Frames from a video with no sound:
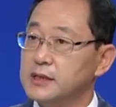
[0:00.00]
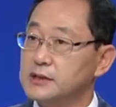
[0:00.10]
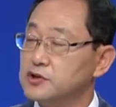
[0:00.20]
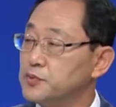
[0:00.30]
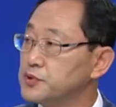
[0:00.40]

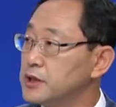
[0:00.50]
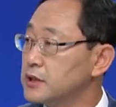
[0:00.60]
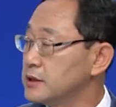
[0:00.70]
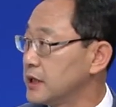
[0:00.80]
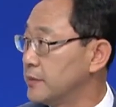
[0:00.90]
네. 이런
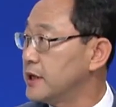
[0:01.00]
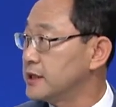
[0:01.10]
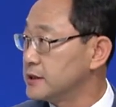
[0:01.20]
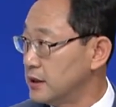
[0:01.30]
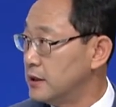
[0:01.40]
소프트웨어를
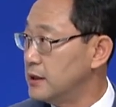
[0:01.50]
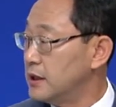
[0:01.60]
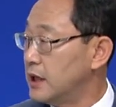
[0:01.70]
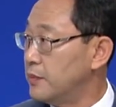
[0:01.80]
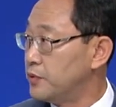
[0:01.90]
개발해서
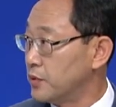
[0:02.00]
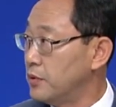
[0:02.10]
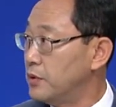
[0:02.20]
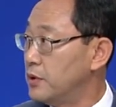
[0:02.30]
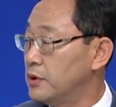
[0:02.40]

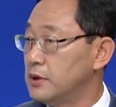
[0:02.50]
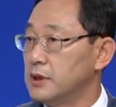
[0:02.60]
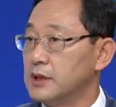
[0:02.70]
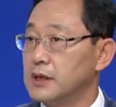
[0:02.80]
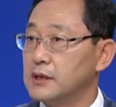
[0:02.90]
앞으로
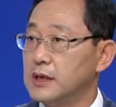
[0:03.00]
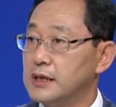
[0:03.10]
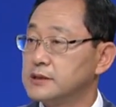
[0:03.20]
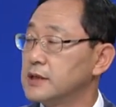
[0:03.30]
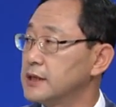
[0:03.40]
어,
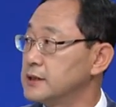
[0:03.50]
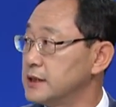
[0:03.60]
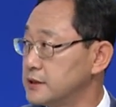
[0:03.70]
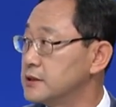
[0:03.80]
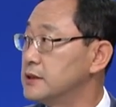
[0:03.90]
건강
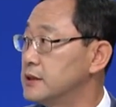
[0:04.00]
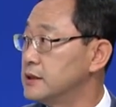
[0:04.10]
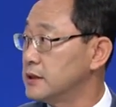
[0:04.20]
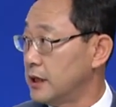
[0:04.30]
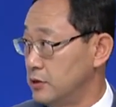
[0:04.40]
활성화에 최선을
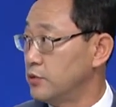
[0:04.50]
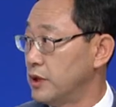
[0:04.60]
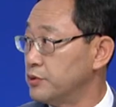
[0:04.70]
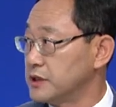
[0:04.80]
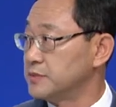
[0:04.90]

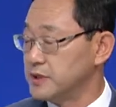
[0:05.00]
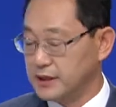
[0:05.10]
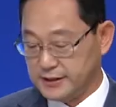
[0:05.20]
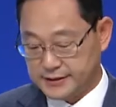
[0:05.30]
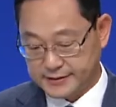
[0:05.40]
다하려고 하고
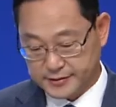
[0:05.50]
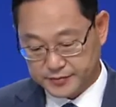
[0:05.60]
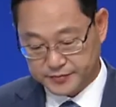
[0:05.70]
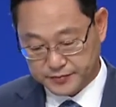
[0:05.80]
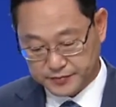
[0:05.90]
있습니다. 네.
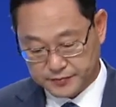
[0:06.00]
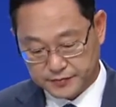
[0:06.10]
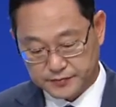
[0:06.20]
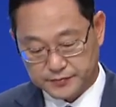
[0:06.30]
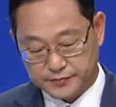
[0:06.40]
네. 네.